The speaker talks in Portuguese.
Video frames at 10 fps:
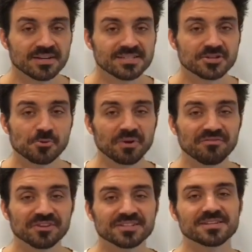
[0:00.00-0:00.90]
Sejam
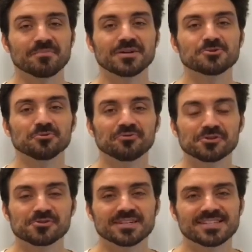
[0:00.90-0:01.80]
bem-vindas a mais um
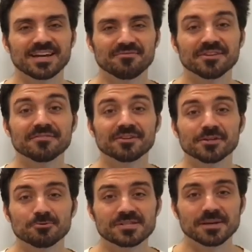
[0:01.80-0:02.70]
vídeo da série Vida
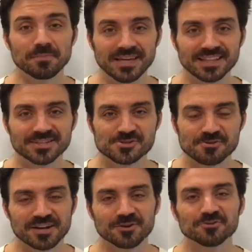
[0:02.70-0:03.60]
Veda nos Samhitas
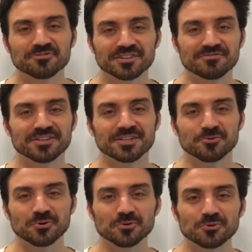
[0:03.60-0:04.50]
no canal do Vida Veda
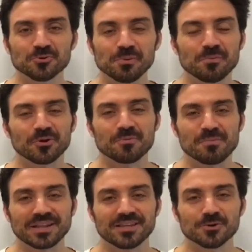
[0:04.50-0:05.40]
no YouTube. Meu nome é
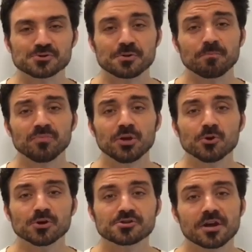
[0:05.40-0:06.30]
Matheus e
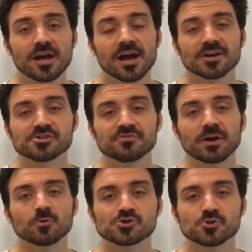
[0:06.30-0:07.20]
hoje a gente
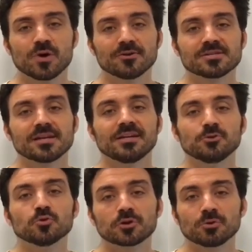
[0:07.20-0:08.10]
vai continuar nossa
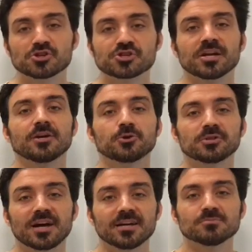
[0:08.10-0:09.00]
leitura do Ashtanga
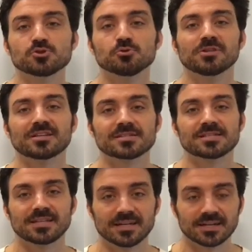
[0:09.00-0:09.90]
Hridayam
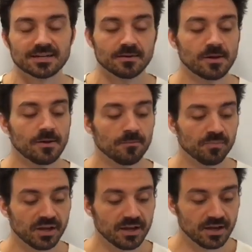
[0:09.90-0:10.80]
Sutrasthana,
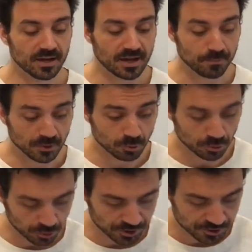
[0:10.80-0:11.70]
é, eh, capítulo
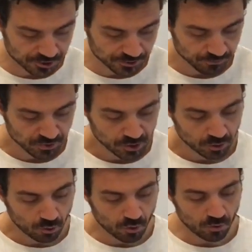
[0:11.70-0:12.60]
2,
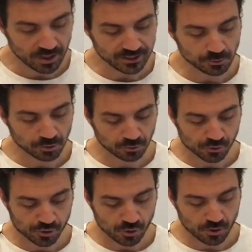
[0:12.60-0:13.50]
com a leitura
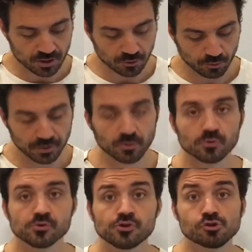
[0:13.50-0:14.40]
do Shloka
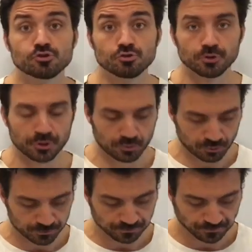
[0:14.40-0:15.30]
número 18.